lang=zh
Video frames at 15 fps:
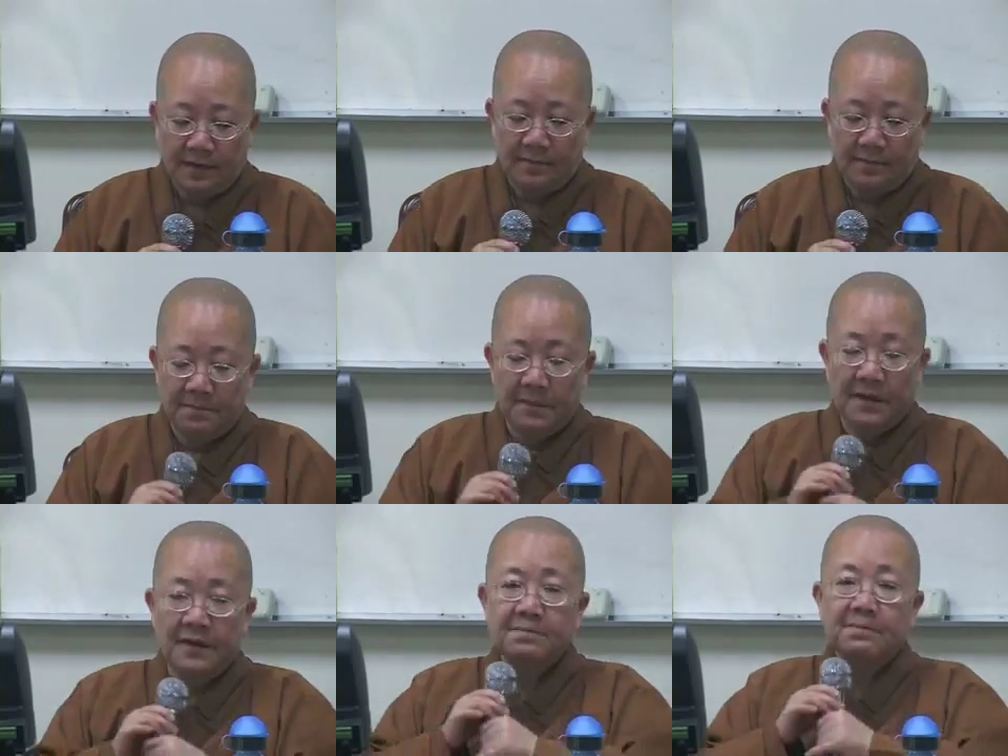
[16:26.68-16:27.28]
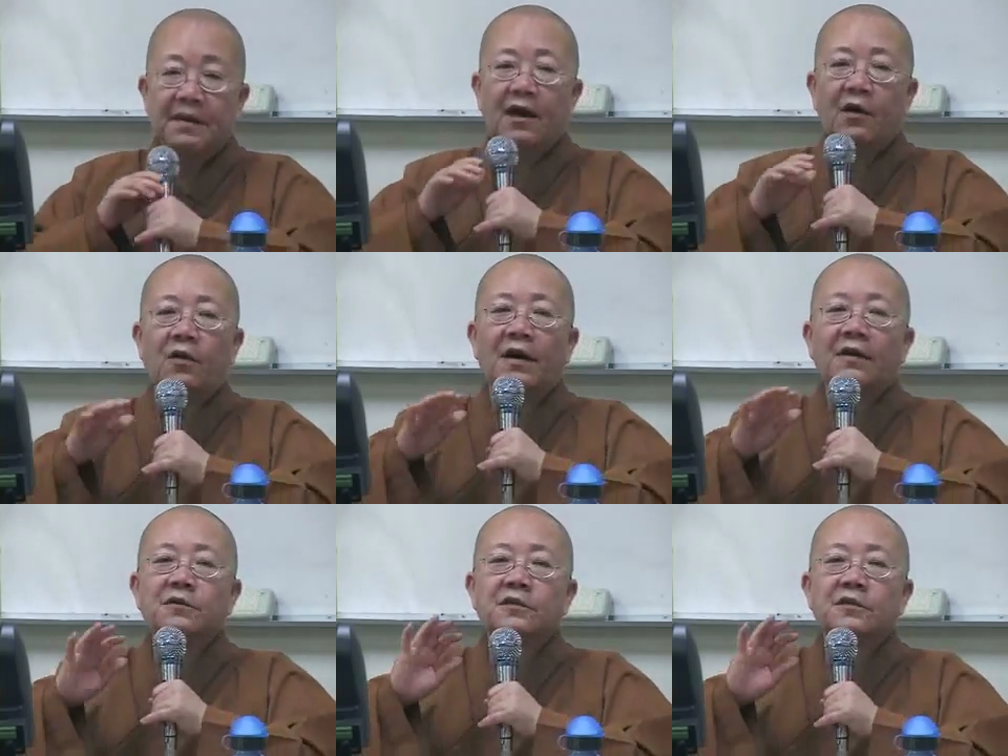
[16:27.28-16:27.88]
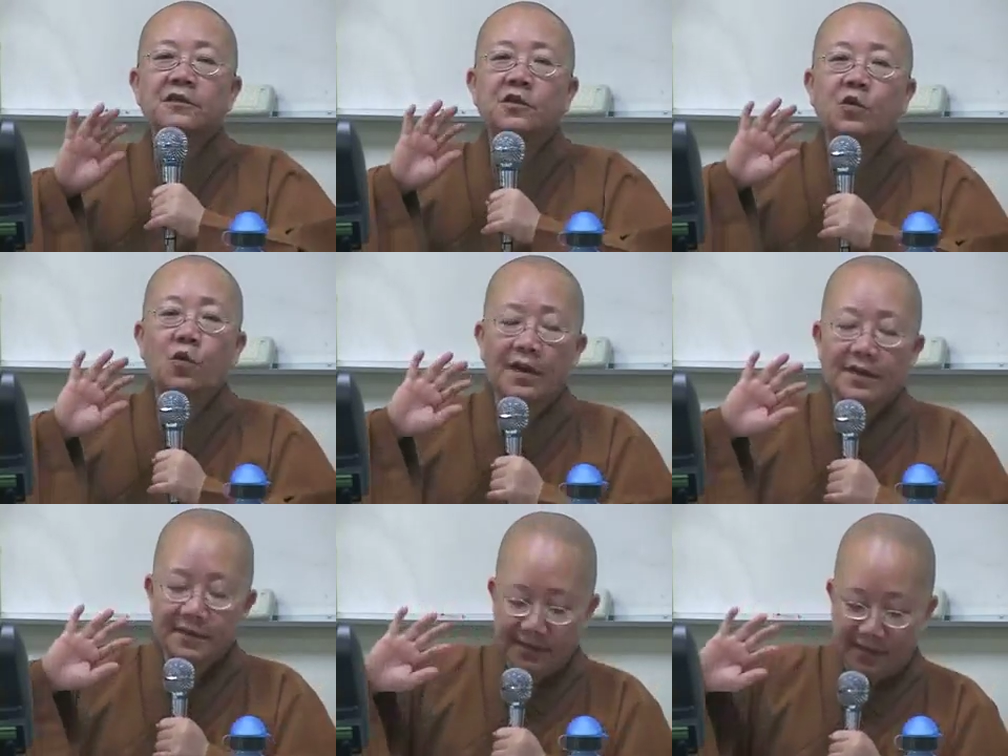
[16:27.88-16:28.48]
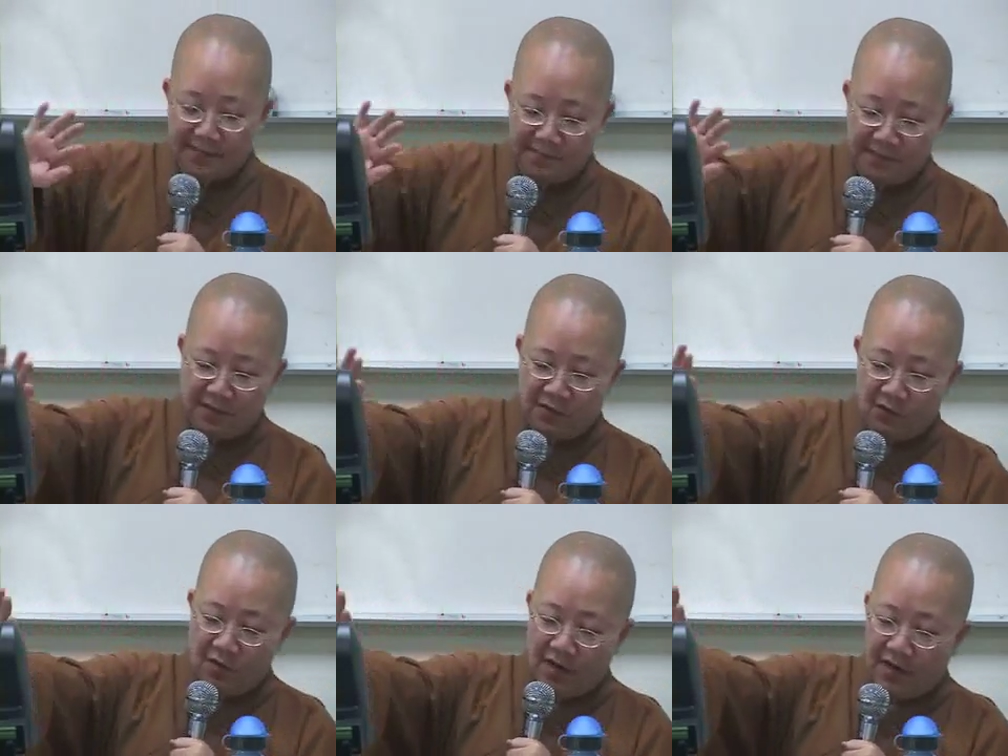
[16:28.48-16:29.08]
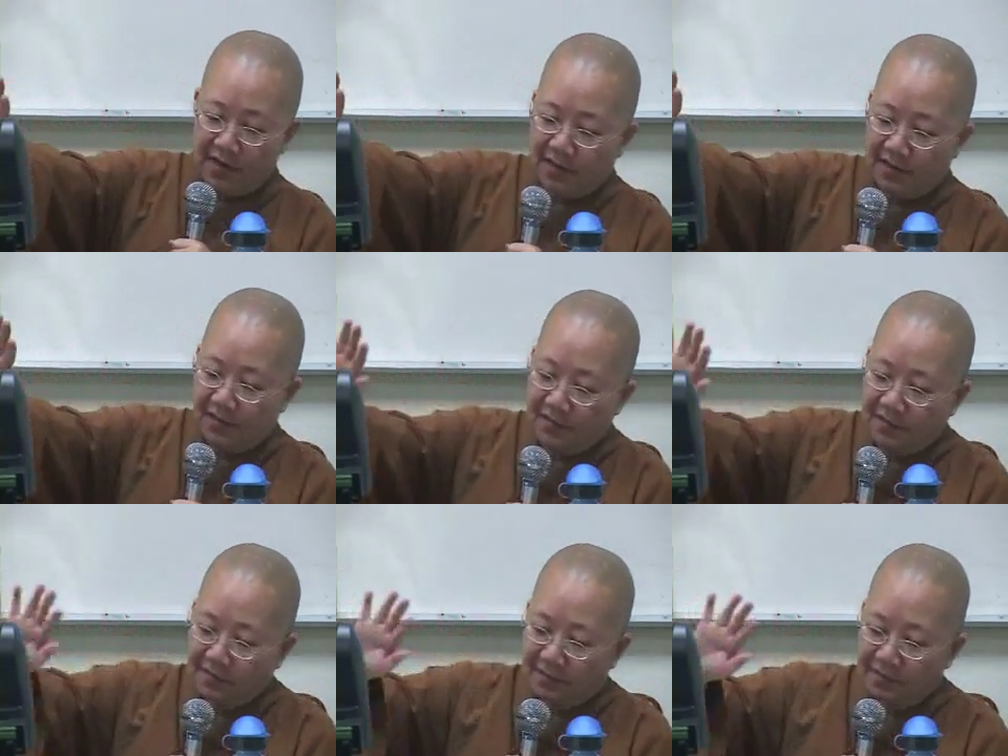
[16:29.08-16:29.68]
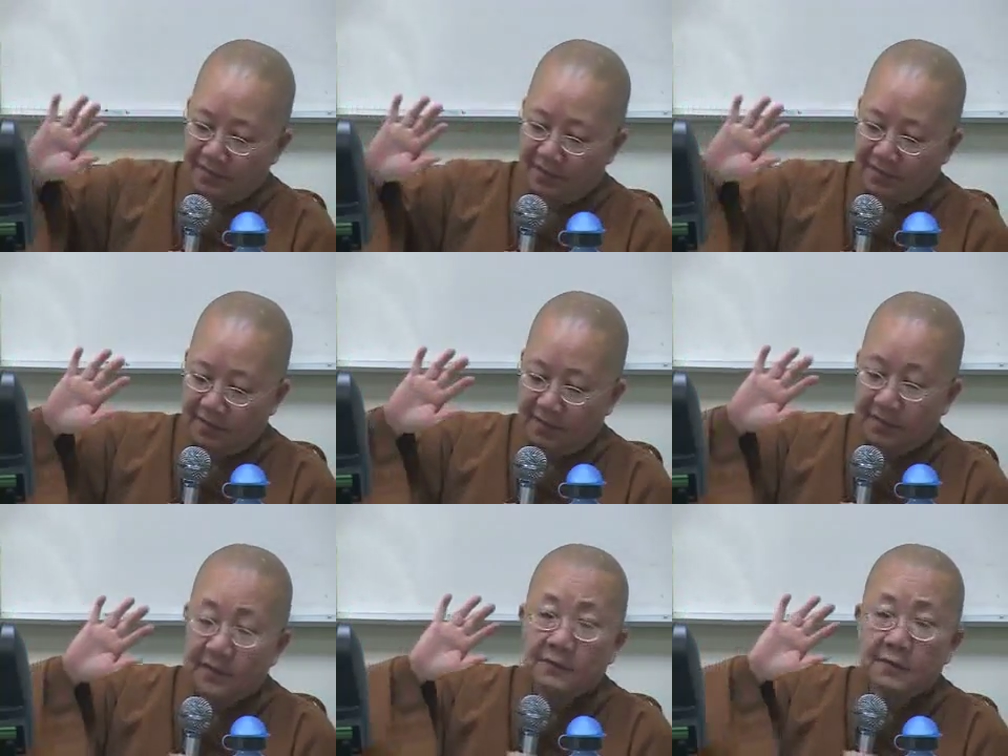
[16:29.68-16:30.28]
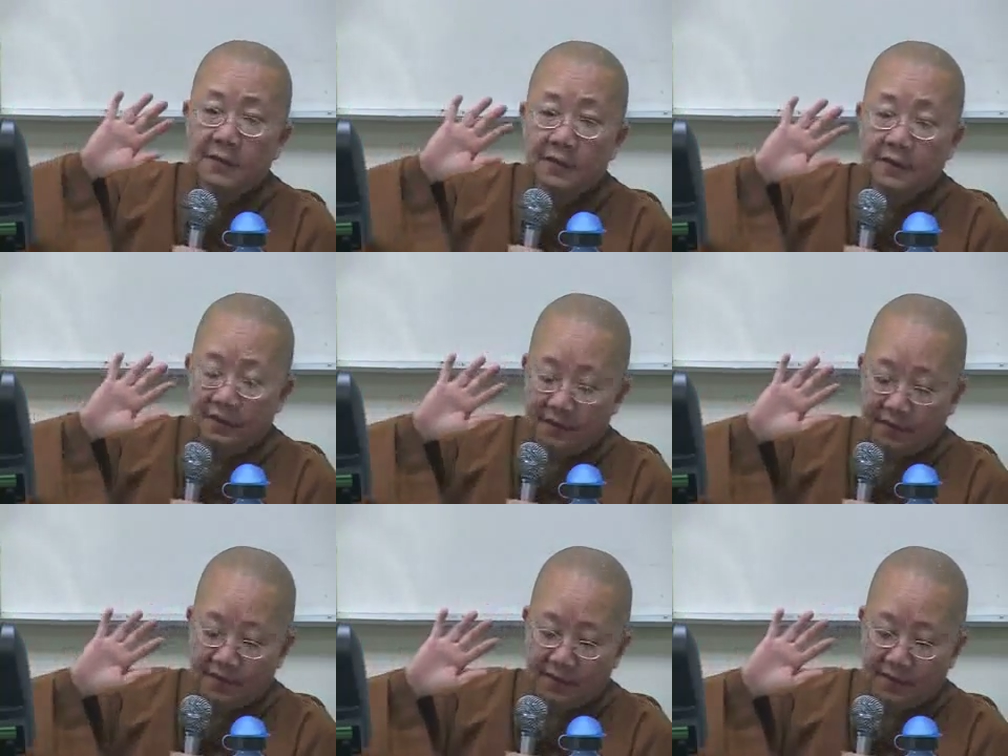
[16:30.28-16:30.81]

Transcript: 门把黄昏关在门外呀，对不对？